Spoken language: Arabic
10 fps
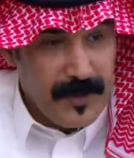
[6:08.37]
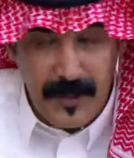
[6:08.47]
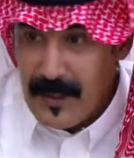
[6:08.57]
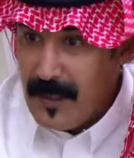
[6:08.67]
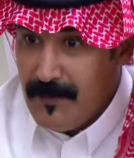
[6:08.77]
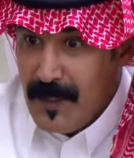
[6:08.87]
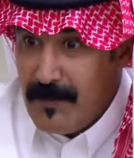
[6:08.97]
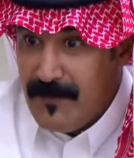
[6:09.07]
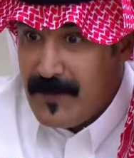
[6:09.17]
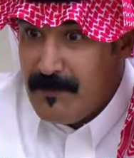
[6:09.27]
ليه
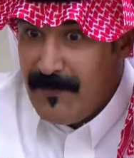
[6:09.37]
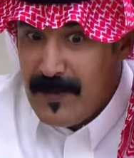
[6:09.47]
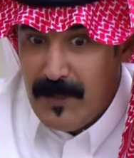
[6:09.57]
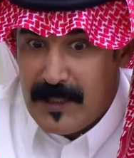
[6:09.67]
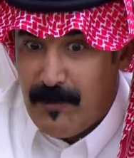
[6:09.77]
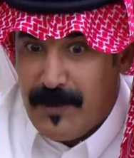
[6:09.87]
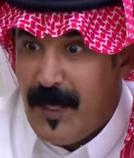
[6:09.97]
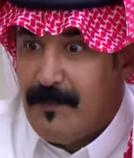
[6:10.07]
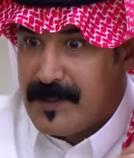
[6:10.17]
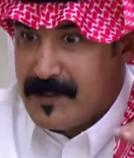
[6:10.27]
ما في ما في محتوى
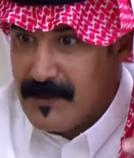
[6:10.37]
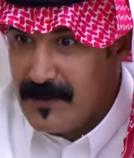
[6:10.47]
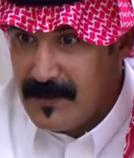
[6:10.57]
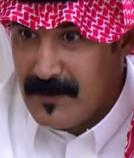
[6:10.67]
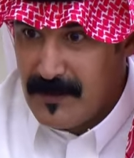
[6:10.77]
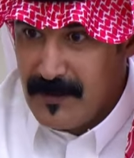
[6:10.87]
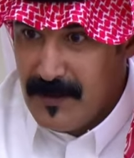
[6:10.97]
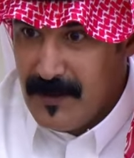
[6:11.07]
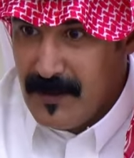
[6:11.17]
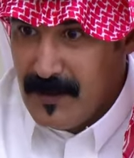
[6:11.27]
ثابت
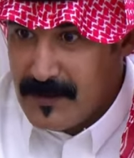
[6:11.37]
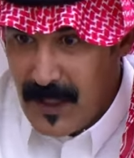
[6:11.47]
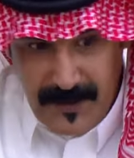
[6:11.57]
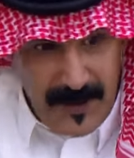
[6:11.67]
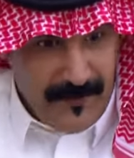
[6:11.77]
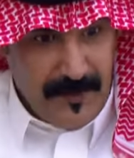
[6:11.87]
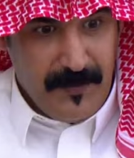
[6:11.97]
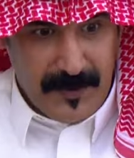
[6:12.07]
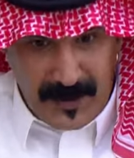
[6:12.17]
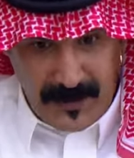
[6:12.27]
صح اننا
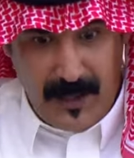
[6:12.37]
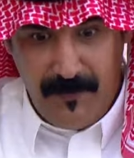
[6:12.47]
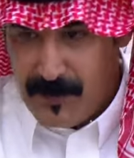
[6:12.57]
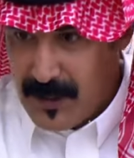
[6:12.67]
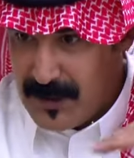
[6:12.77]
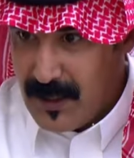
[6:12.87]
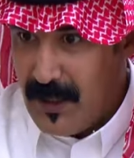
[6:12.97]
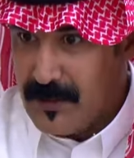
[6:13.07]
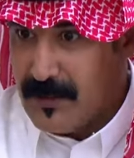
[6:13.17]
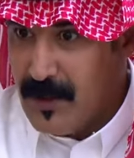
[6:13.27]
في داخل في
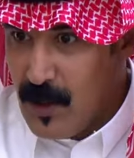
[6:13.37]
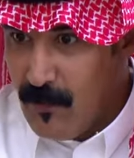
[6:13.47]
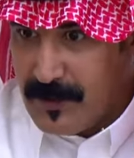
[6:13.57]
مسلسلات وفي